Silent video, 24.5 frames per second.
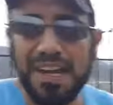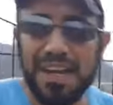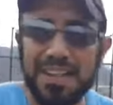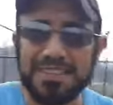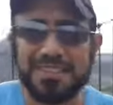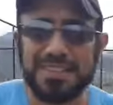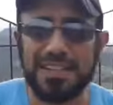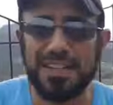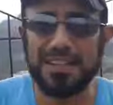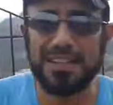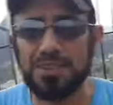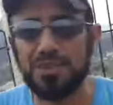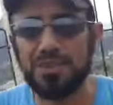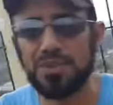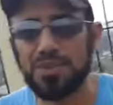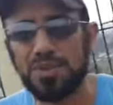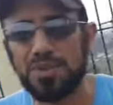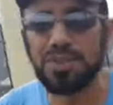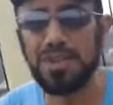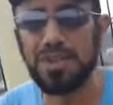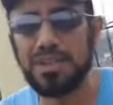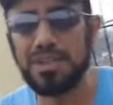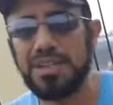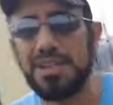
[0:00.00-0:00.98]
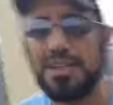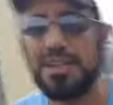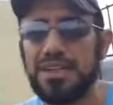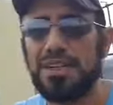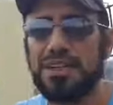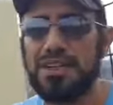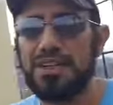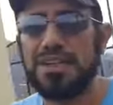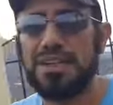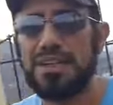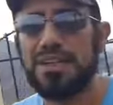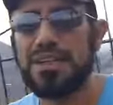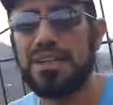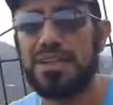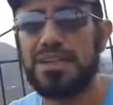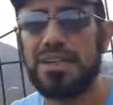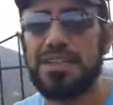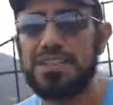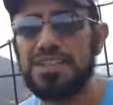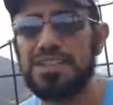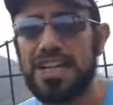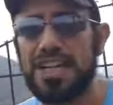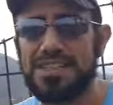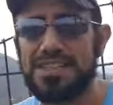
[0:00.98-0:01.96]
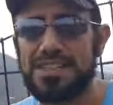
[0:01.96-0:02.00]
حتى أنه
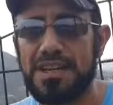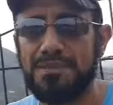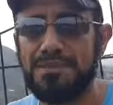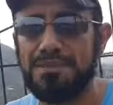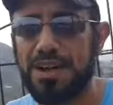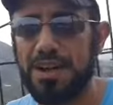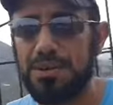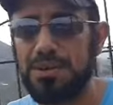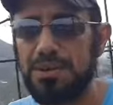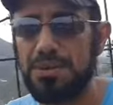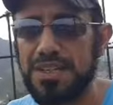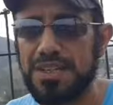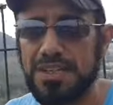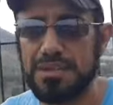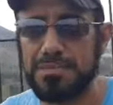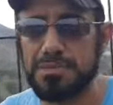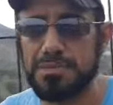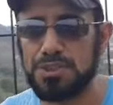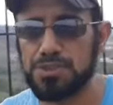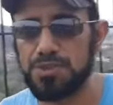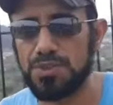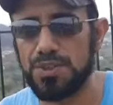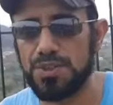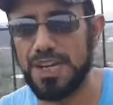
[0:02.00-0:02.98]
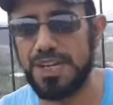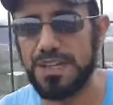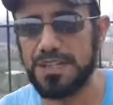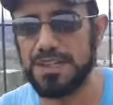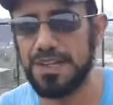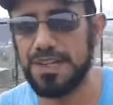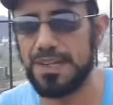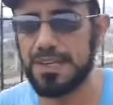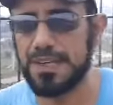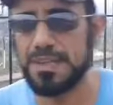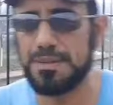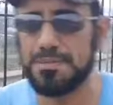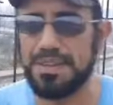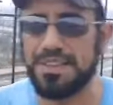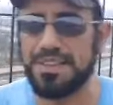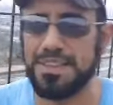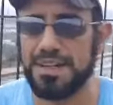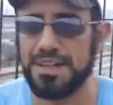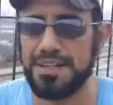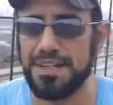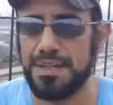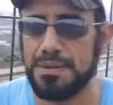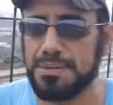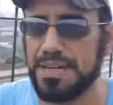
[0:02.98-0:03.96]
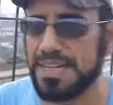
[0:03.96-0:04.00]
الجهاز اللمفاوي اللي مسؤول عن
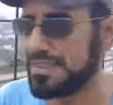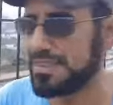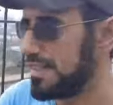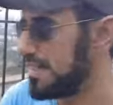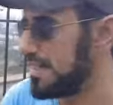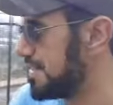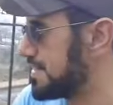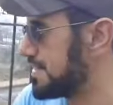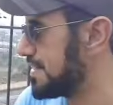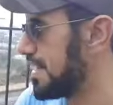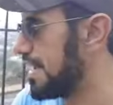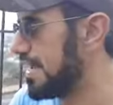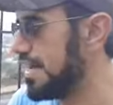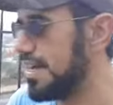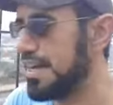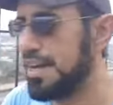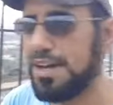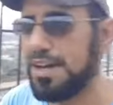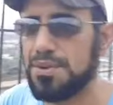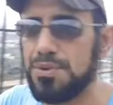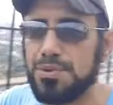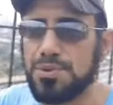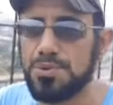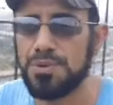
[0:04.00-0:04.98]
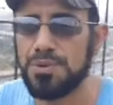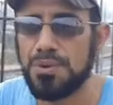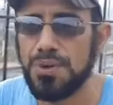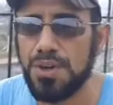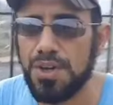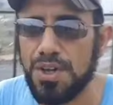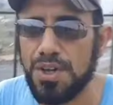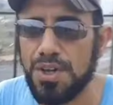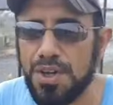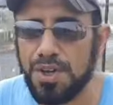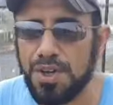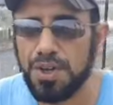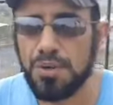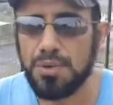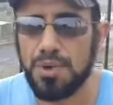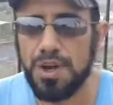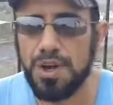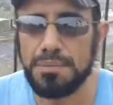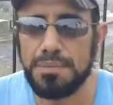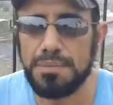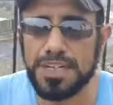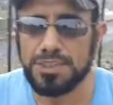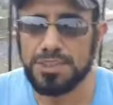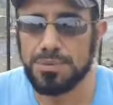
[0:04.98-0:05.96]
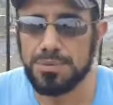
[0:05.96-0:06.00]
مثلا حماية الإنسان
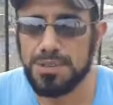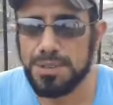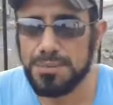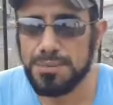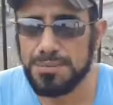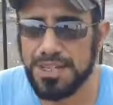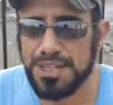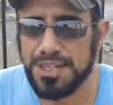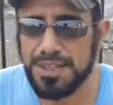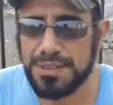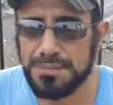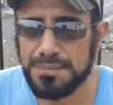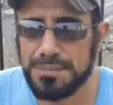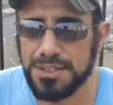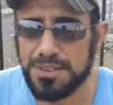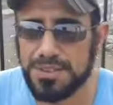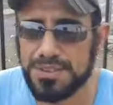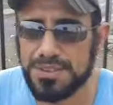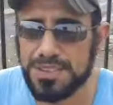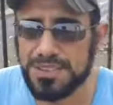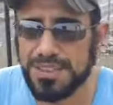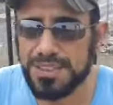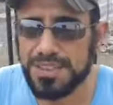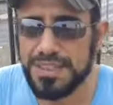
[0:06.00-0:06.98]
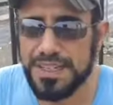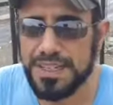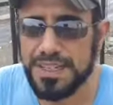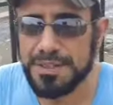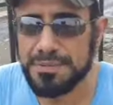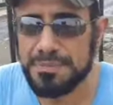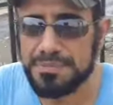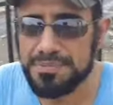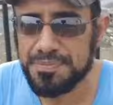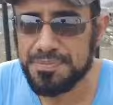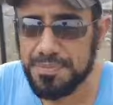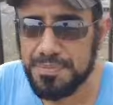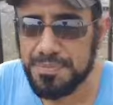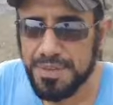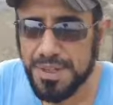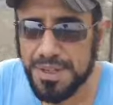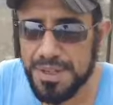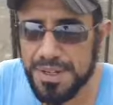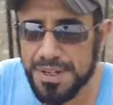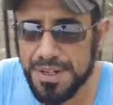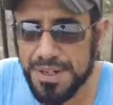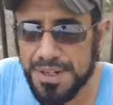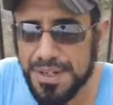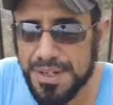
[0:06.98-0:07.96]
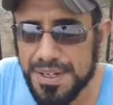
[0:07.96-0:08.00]
وحمايته من الأمراض بقدرة الله
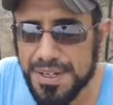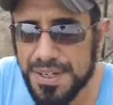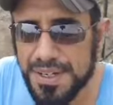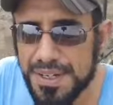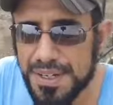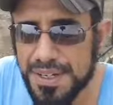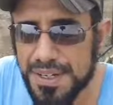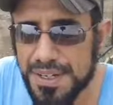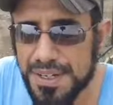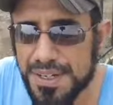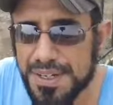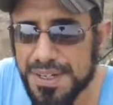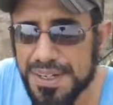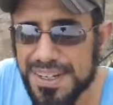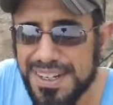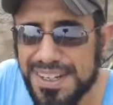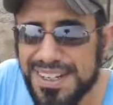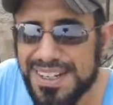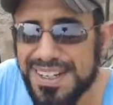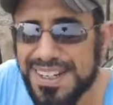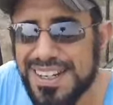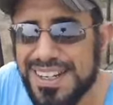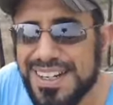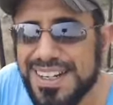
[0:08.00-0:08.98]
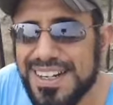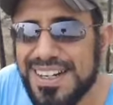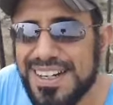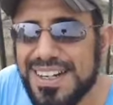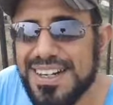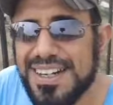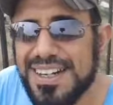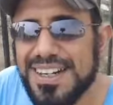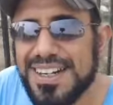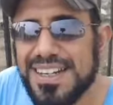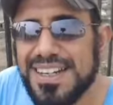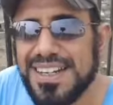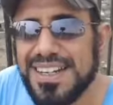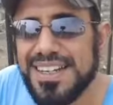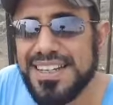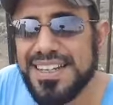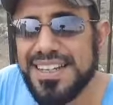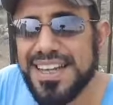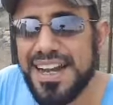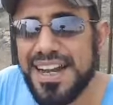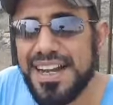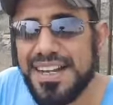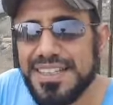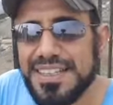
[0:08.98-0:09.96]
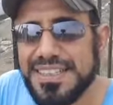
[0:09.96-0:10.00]
آه،
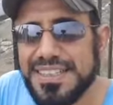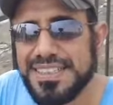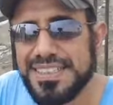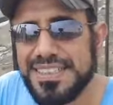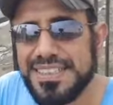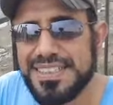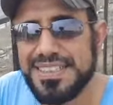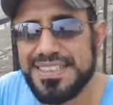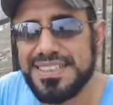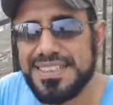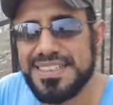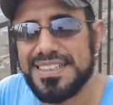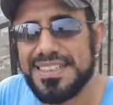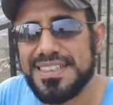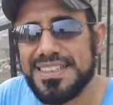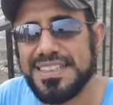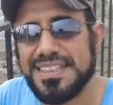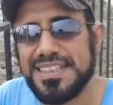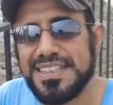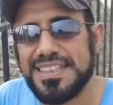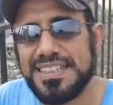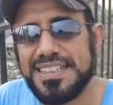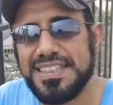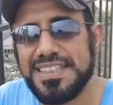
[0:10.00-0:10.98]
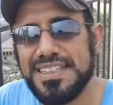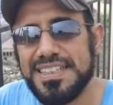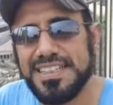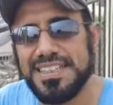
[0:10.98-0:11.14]
يعني آه،